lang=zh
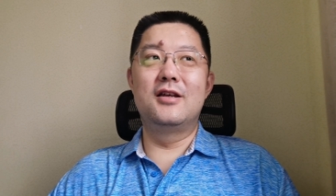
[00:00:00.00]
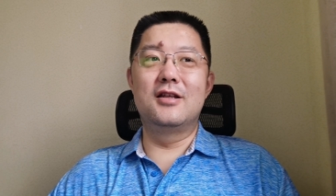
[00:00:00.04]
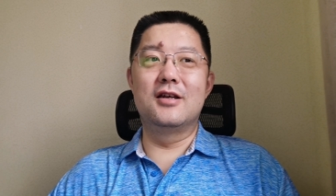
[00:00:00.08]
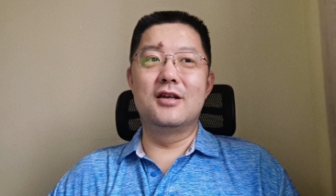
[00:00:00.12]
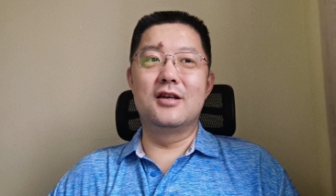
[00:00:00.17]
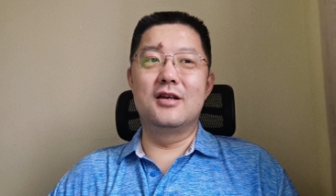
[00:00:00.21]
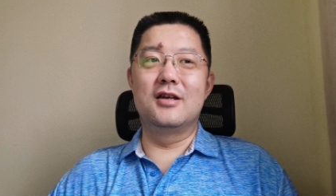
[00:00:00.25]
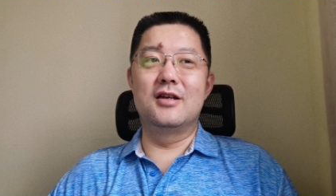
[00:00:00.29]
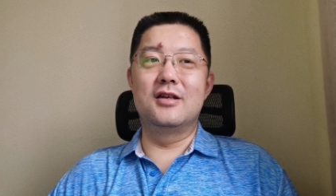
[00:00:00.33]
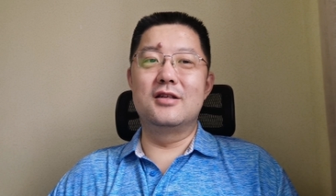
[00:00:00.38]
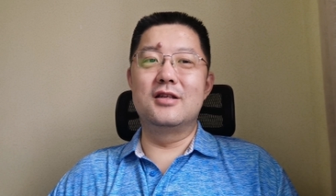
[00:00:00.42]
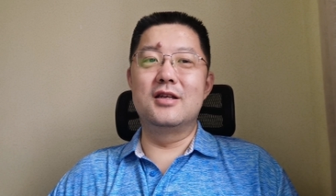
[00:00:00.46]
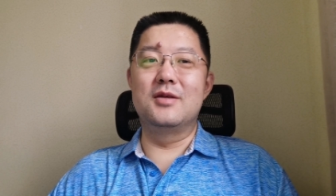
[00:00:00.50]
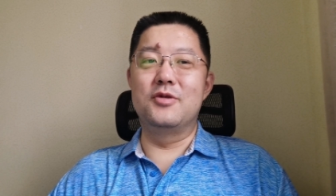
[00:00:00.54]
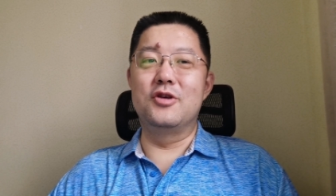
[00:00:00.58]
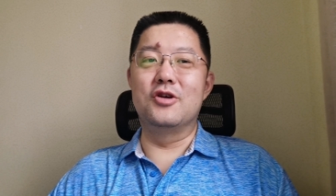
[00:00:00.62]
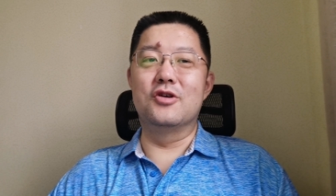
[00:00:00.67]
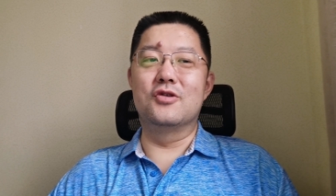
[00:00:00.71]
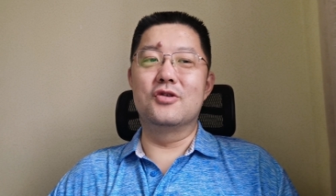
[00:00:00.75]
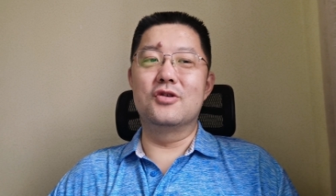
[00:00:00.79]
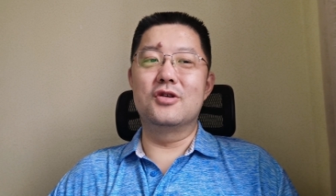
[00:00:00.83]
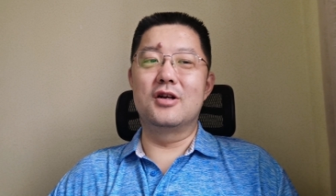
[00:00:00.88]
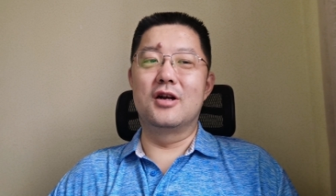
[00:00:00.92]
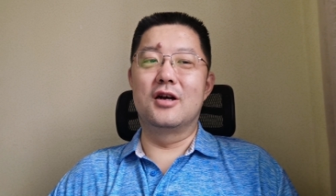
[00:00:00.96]
的
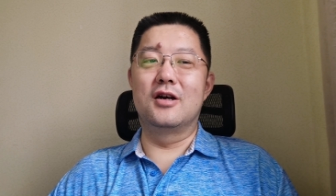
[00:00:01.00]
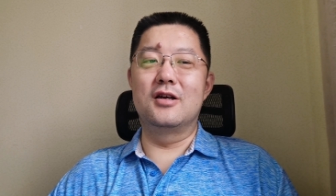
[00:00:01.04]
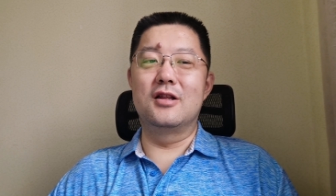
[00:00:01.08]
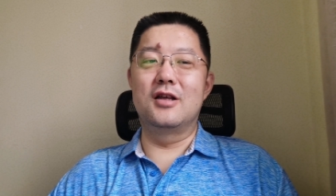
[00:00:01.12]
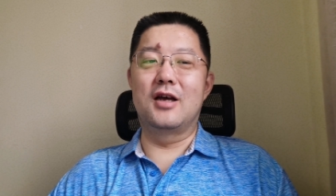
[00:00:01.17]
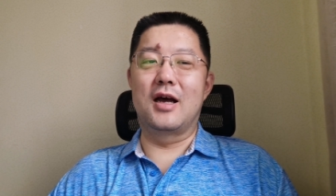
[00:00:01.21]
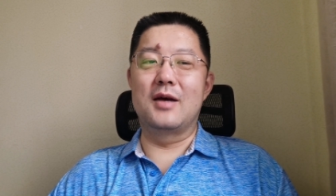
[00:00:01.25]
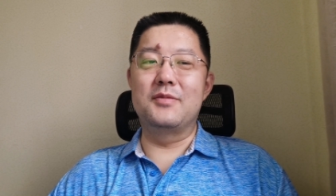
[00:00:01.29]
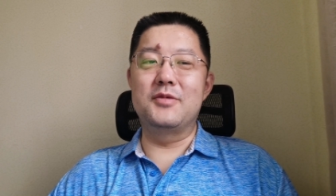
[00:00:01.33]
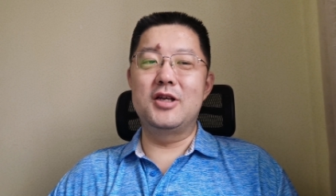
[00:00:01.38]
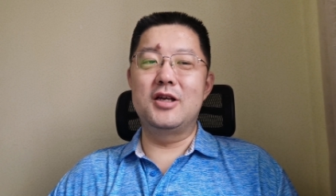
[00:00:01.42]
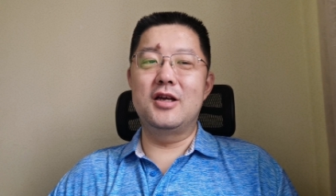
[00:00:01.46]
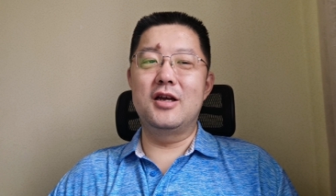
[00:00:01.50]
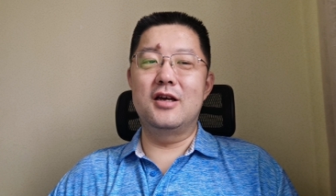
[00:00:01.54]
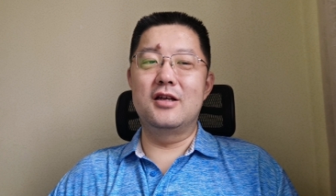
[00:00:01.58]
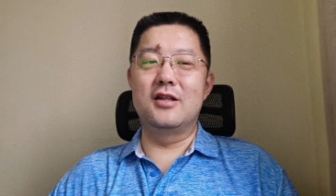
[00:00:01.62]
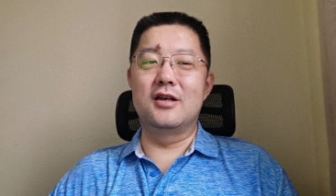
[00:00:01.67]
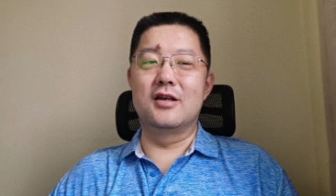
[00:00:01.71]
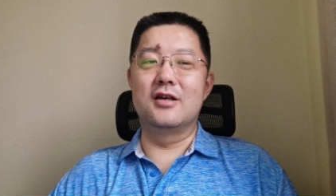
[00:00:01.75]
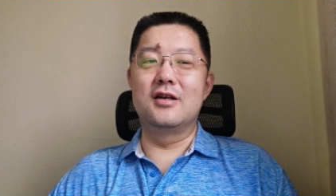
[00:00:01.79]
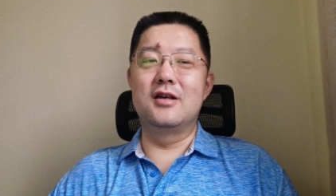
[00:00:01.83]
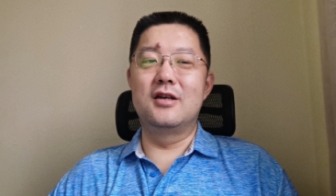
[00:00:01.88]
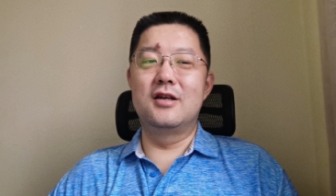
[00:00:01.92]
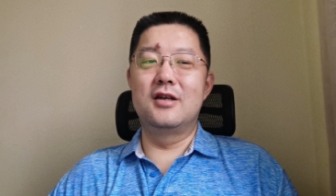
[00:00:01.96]
CPU，然后呢 MTK
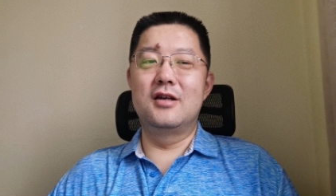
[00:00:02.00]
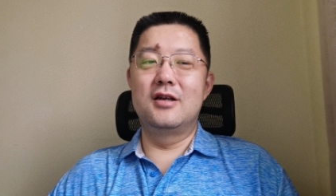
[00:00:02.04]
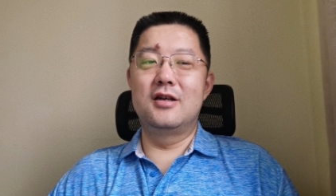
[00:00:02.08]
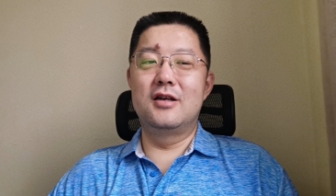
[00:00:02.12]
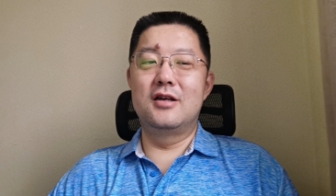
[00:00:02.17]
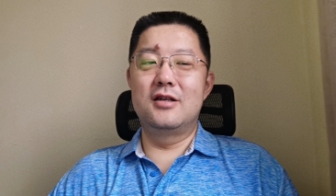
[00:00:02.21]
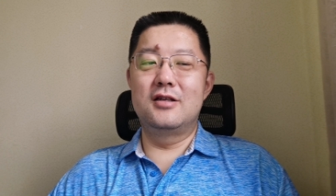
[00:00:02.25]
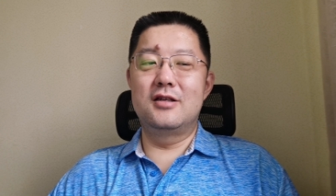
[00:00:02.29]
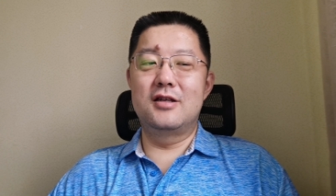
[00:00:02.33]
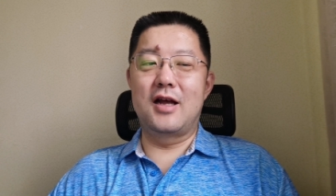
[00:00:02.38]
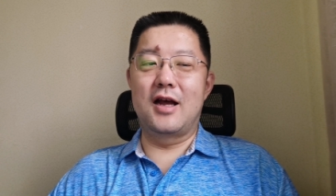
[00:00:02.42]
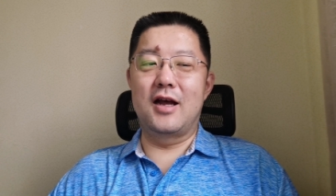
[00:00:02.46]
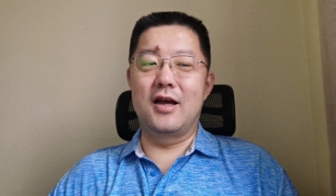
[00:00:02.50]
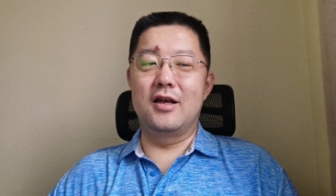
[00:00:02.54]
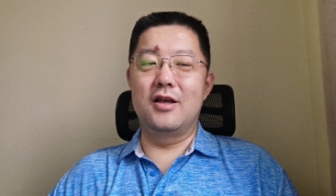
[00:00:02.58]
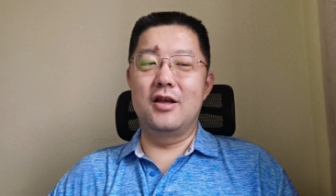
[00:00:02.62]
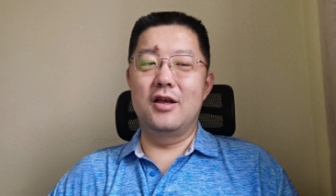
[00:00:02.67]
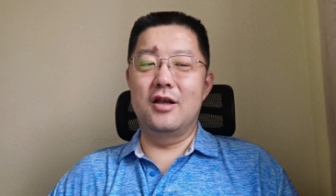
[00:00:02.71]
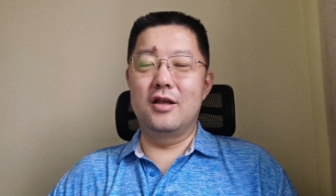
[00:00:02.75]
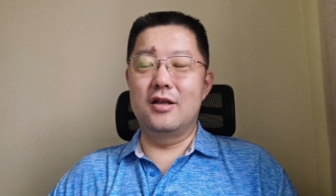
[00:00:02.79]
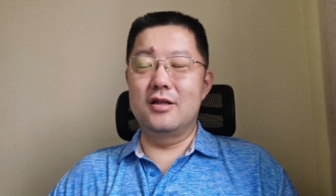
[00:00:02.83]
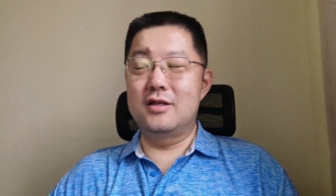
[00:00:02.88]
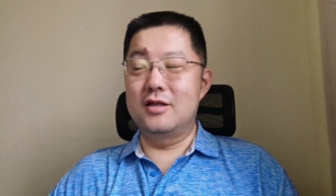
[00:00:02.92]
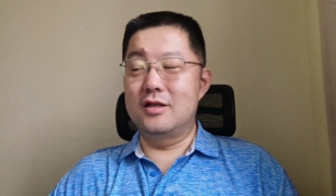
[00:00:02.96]
呢在
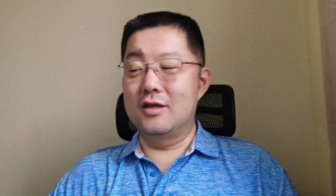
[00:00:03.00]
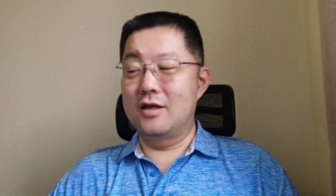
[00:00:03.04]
